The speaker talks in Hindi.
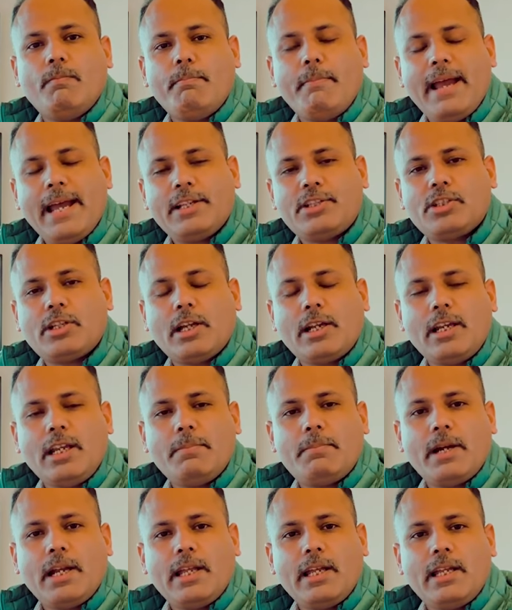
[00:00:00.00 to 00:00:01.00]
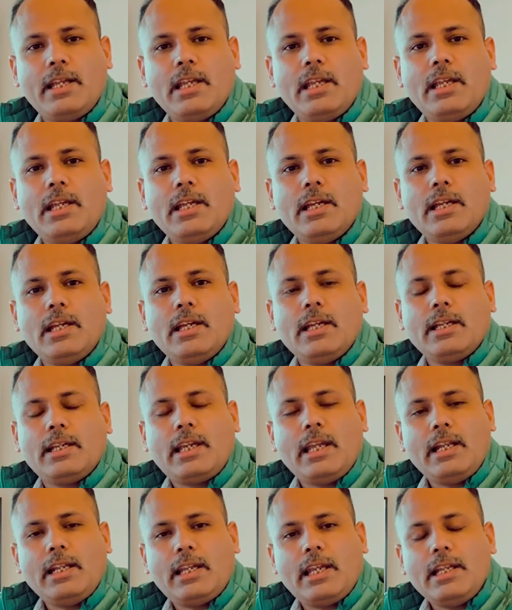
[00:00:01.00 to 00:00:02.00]
मैच करनी पड़ेगी
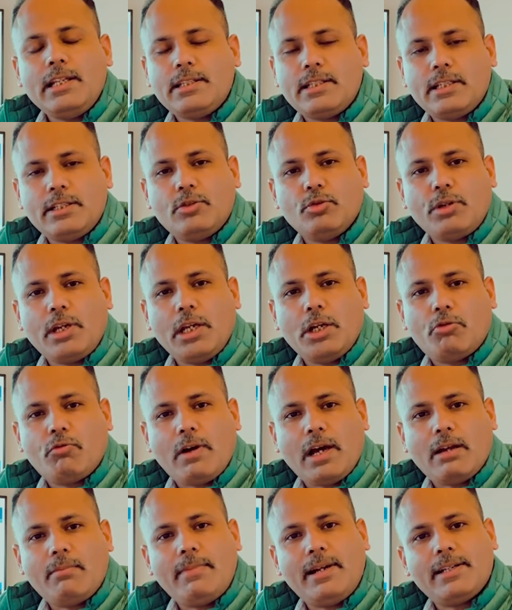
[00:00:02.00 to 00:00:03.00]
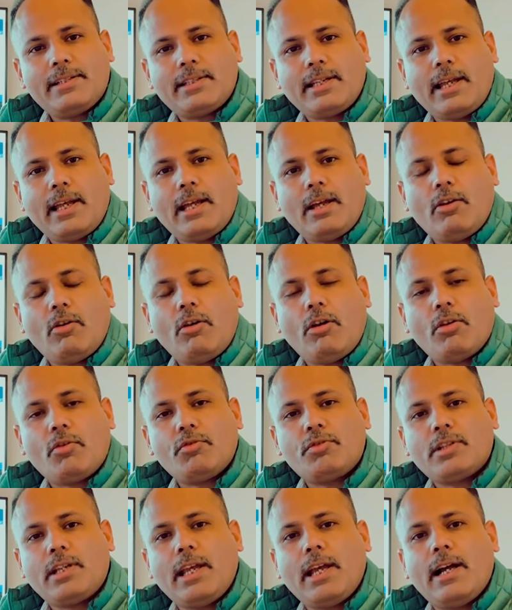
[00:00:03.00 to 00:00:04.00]
किन किन चीज़ों की रिक्वायरमेंट्स हैं और
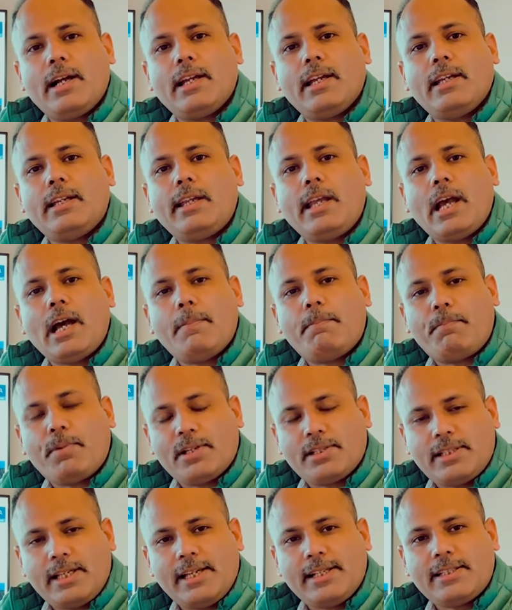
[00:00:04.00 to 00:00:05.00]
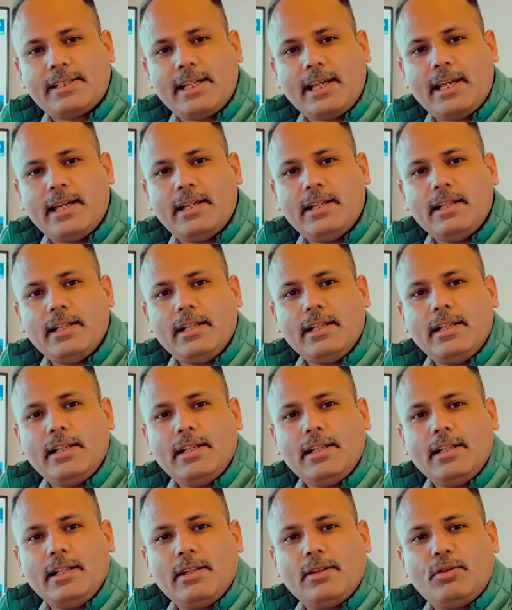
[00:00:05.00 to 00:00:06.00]
उसके आगे क्या प्रोसेस है
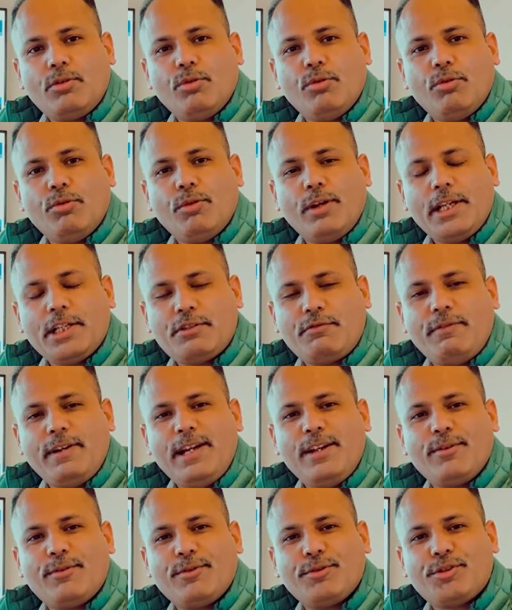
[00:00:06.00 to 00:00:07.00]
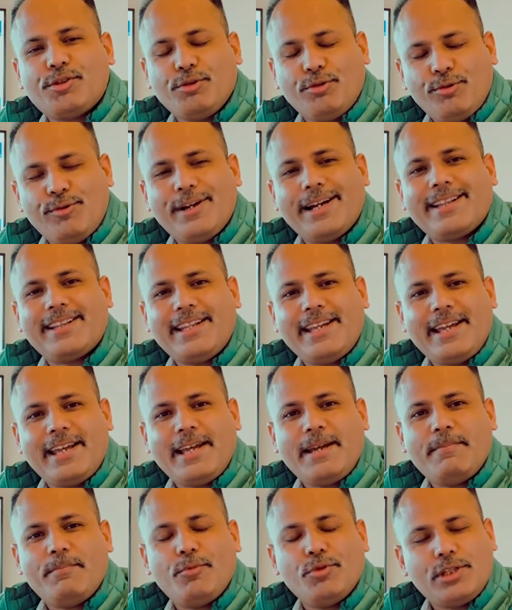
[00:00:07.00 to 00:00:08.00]
तो इस वीडियो को शुरू करते
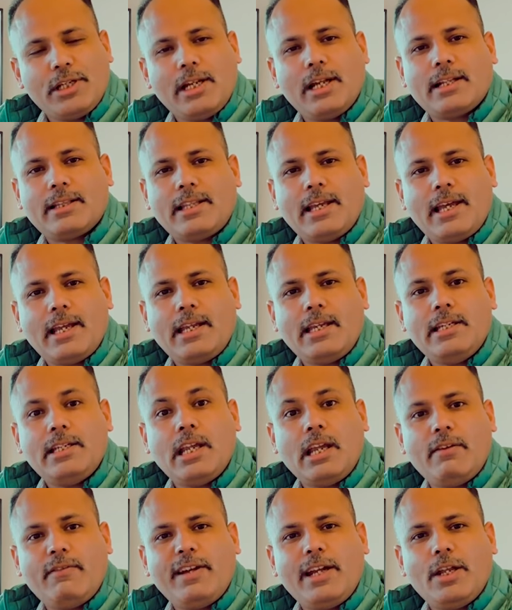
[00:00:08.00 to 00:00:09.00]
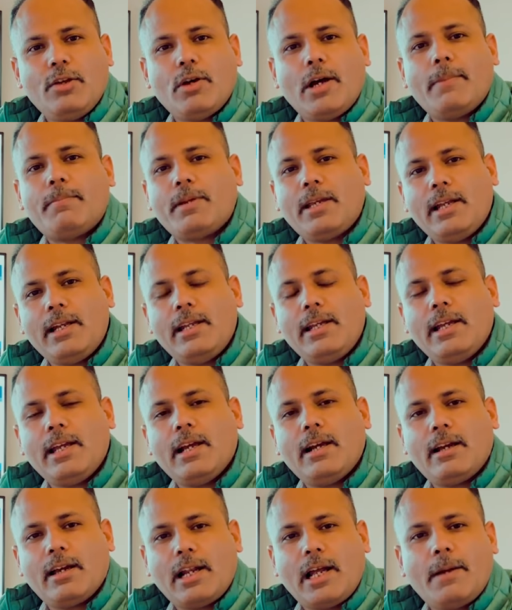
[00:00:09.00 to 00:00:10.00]
हैं मुझे लगता है कि ये वीडियो आपके लिए
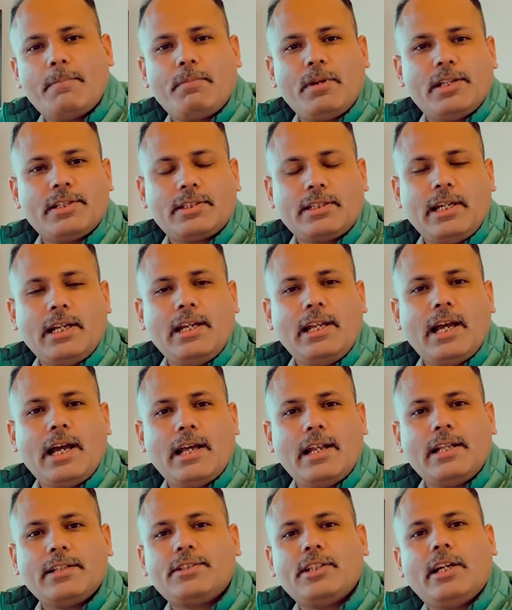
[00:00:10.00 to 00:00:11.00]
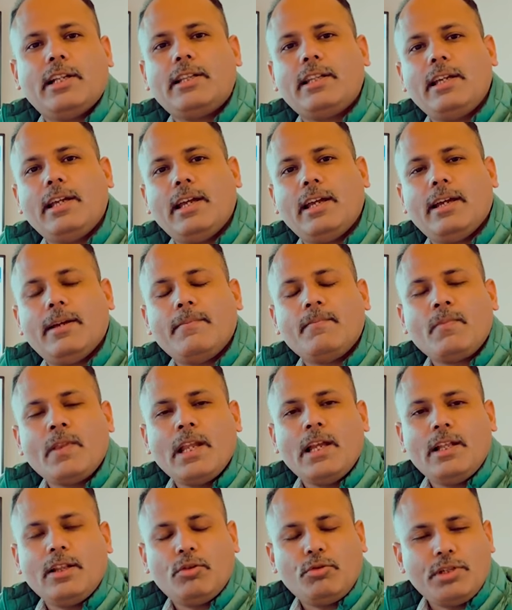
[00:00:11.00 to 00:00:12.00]
अगर आप ऑस्ट्रेलिया आना चाहते हैं
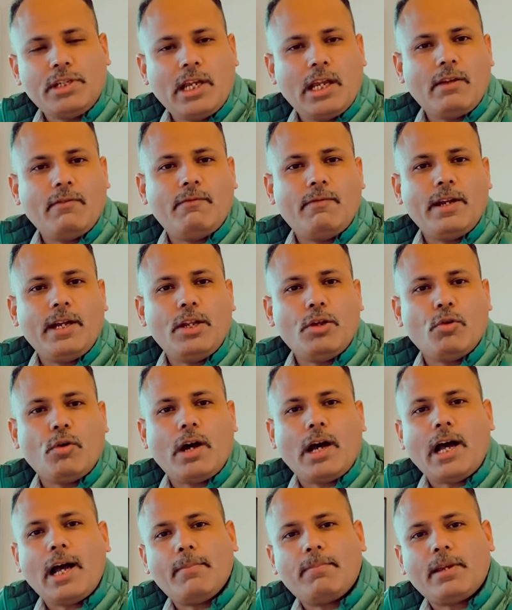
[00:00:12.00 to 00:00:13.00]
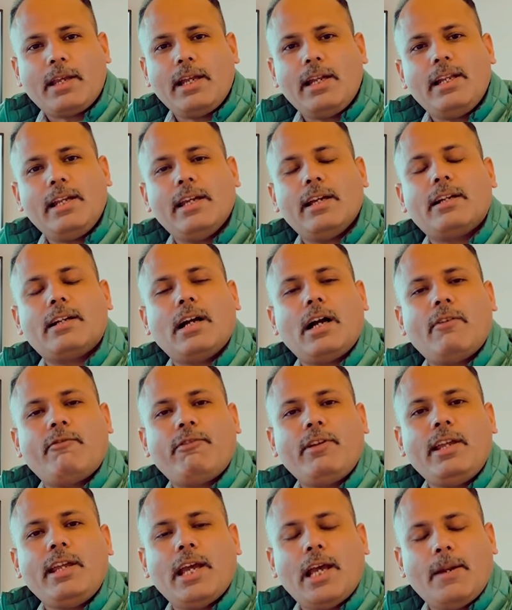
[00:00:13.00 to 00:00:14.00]
तो ये वीडियो आपके लिए
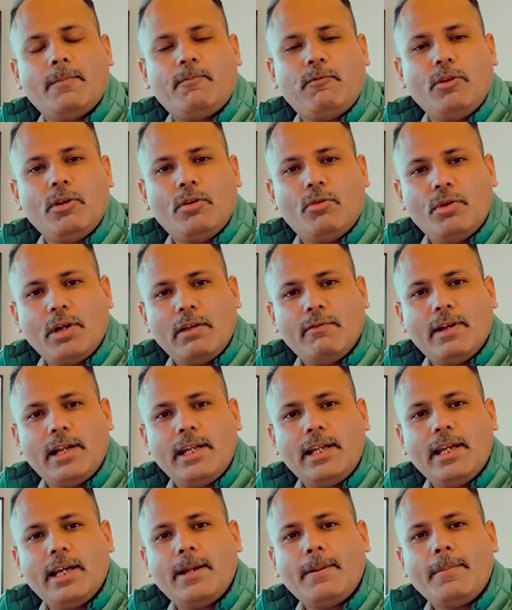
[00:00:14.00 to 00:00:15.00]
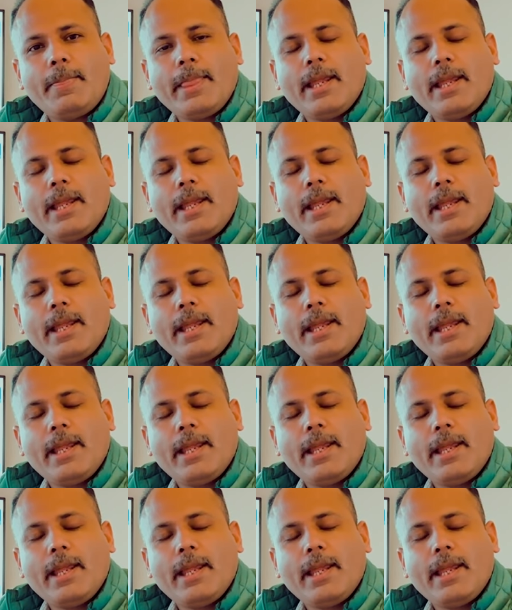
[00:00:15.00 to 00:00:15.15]
काफ़ी हेल्पफुल होने वाली है